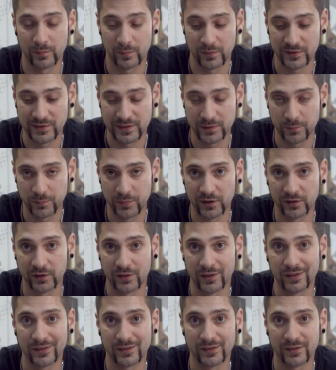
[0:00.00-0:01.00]

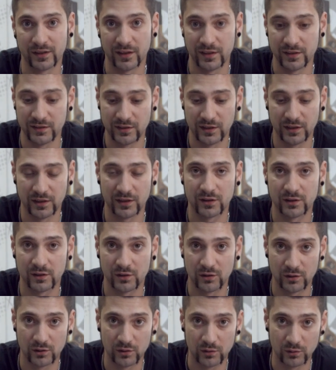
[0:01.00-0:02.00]
постепенно найдя
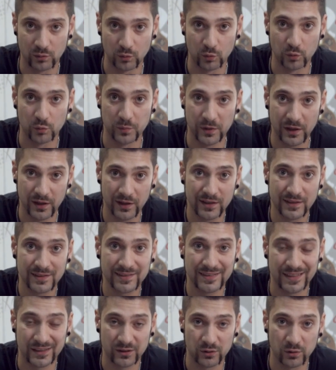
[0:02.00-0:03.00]
ту мягкость,
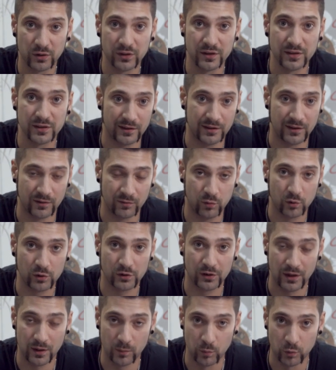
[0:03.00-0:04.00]
с которой
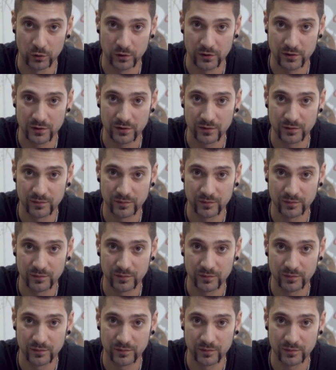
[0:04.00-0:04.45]
комфортно работать.